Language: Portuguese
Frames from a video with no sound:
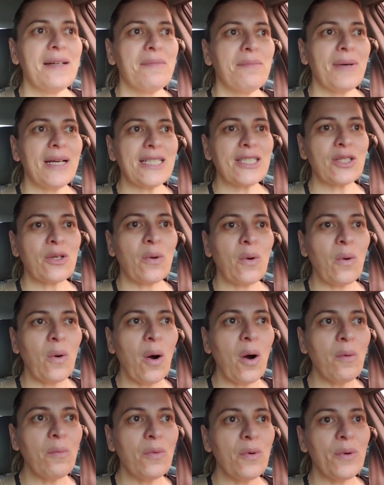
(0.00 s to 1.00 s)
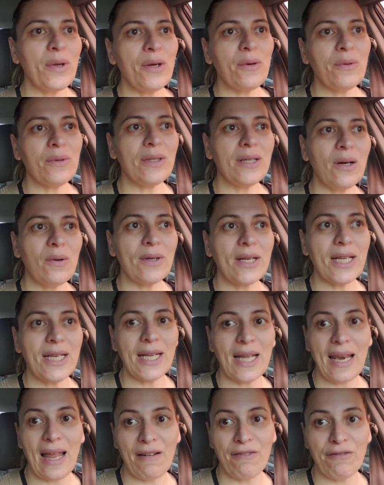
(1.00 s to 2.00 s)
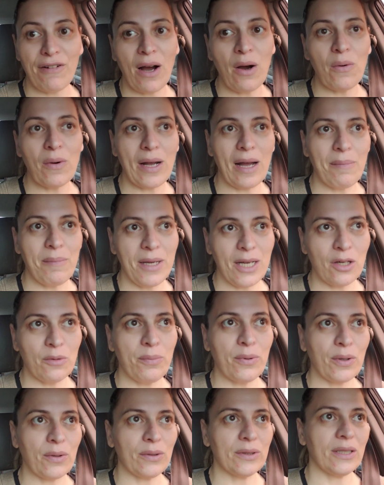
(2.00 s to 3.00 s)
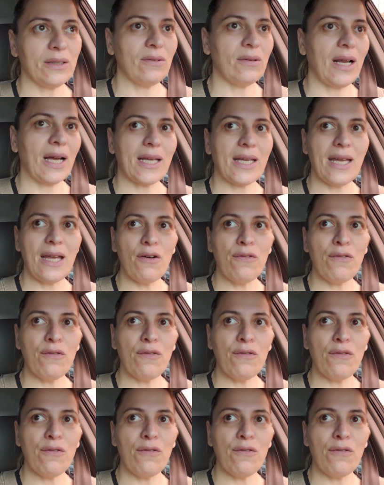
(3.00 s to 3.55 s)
Mas como eu não queria lavar o cabelo por conta do laque,